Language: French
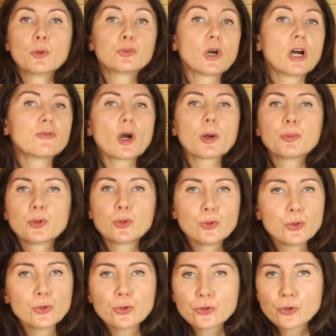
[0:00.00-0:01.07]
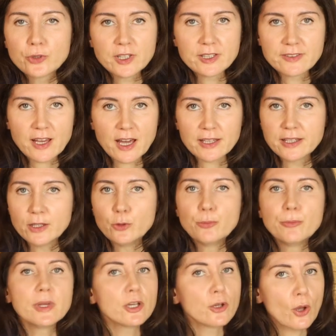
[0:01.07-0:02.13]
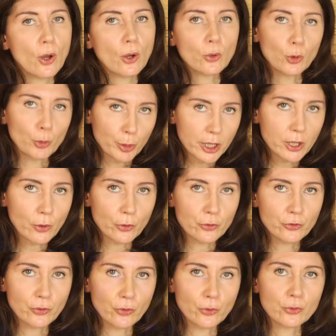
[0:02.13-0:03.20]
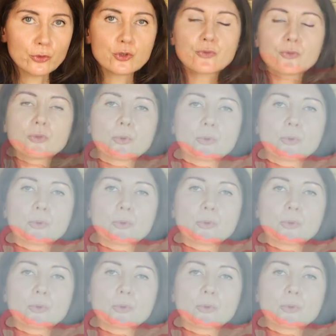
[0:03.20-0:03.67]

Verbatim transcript: Pour avoir plus de détails et une meilleure compréhension, je vous